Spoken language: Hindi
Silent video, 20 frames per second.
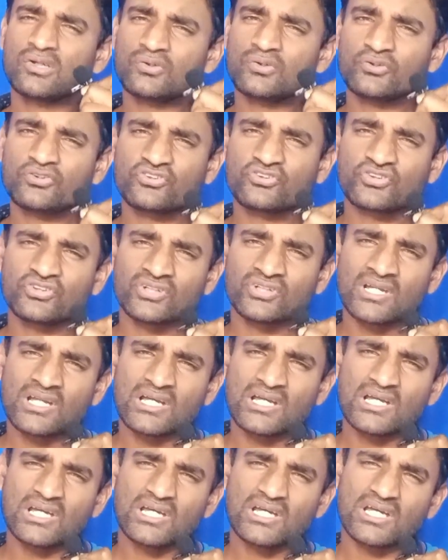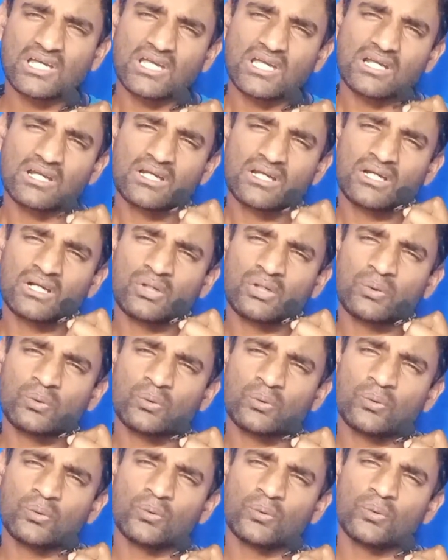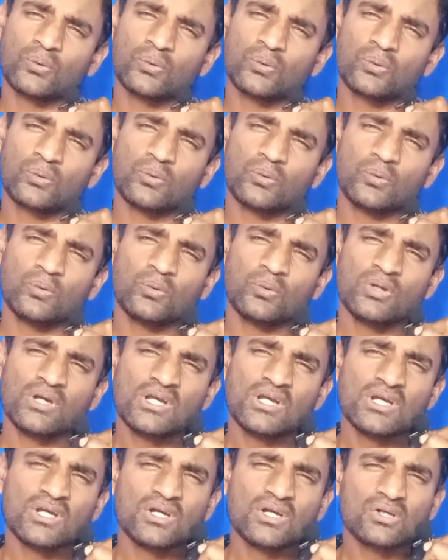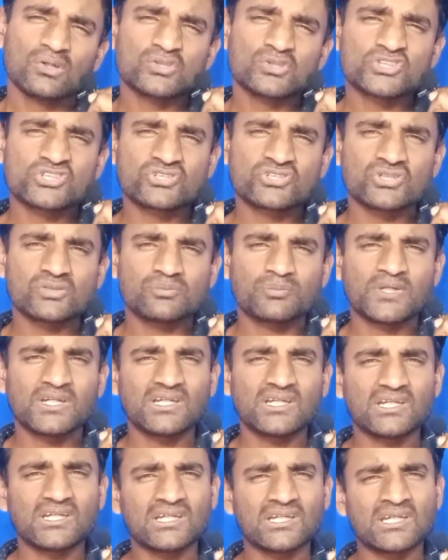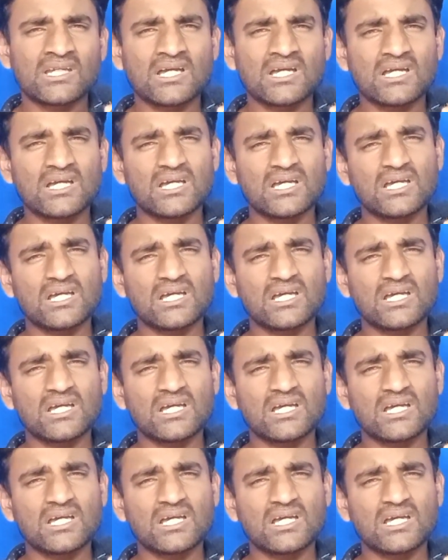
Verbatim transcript: कुछ ना कहो कुछ भी ना